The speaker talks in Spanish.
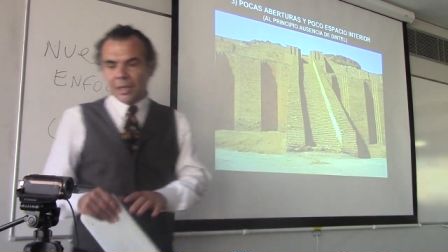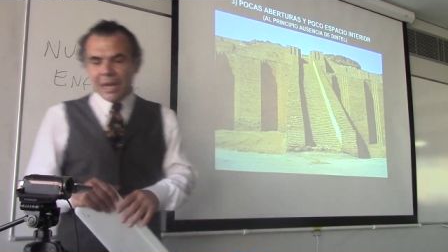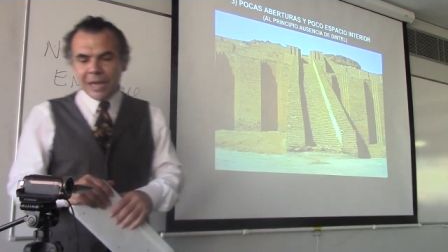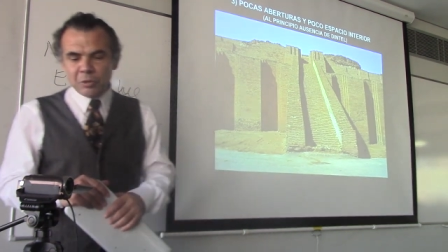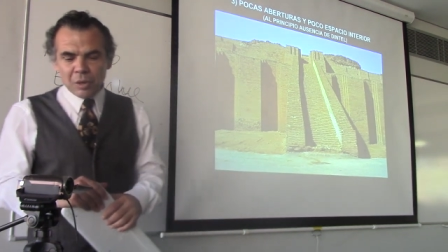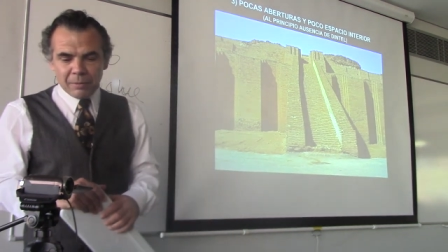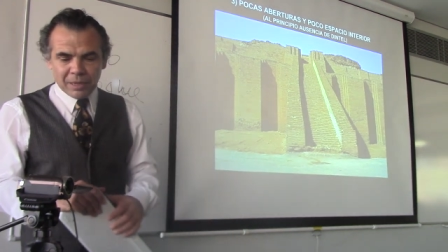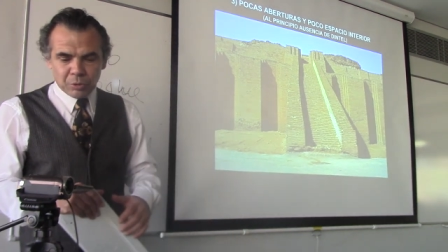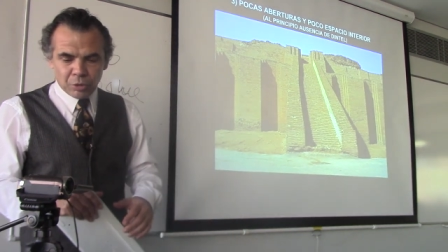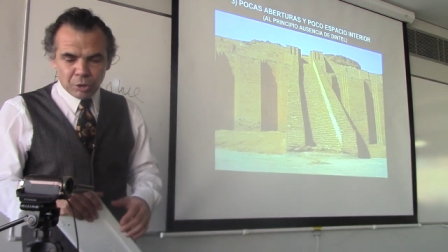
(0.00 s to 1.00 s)
al no
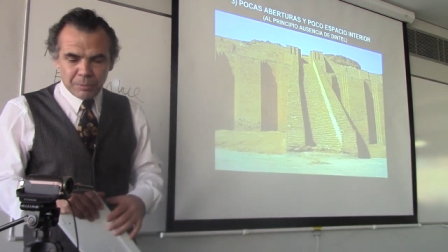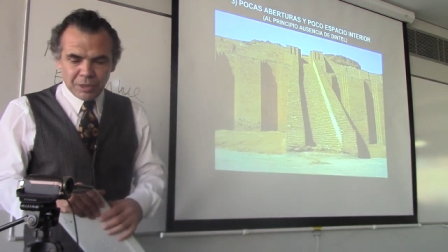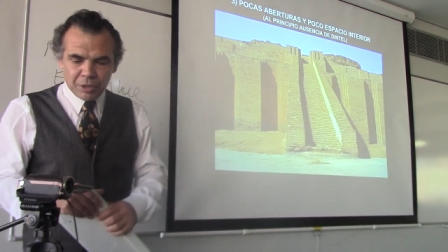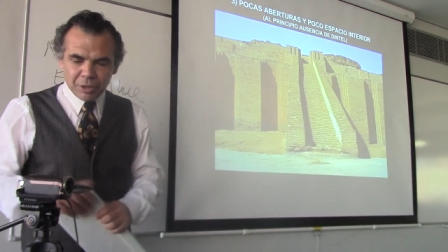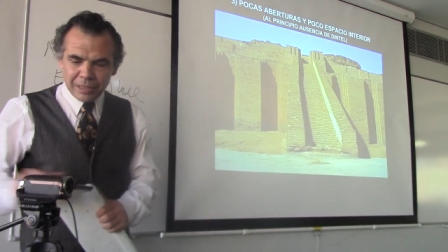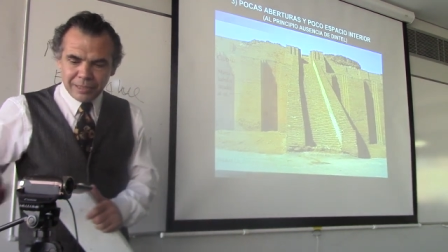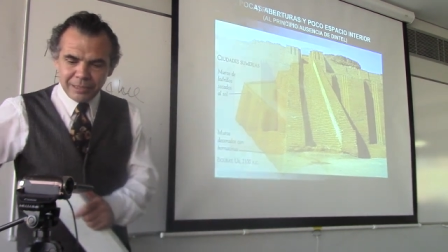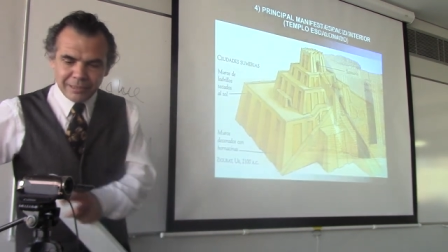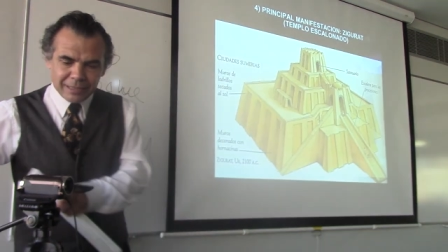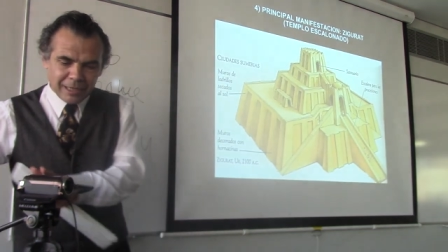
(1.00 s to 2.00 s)
haber un dominio del
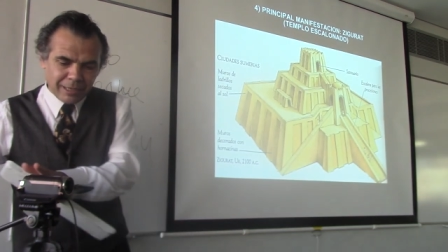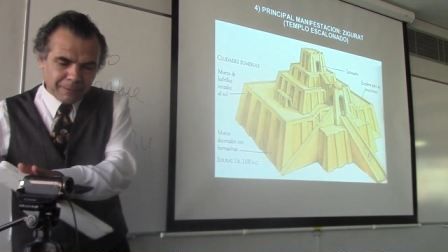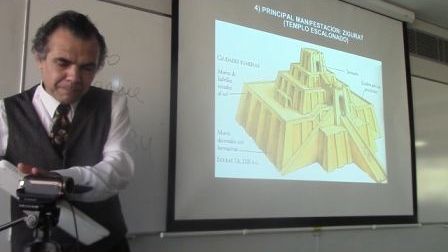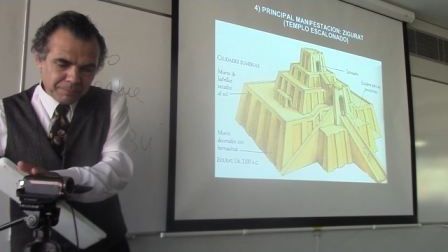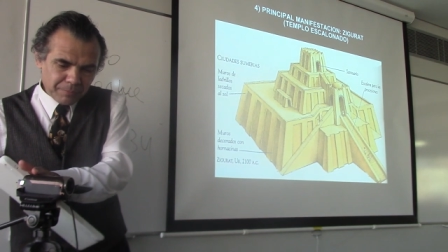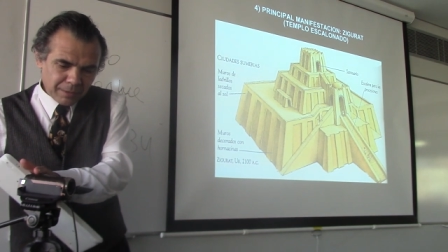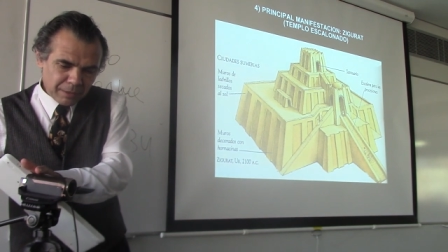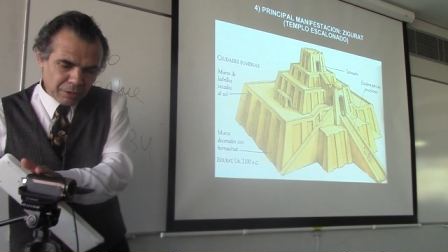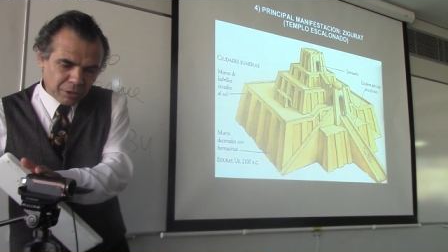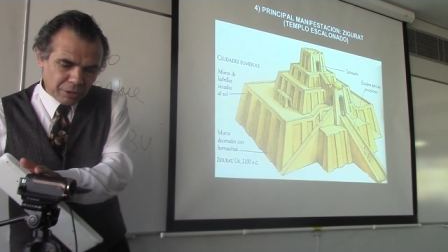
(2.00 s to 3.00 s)
dintel,
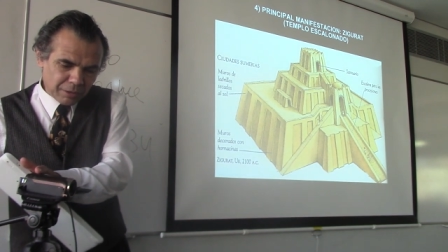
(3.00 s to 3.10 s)
¿no?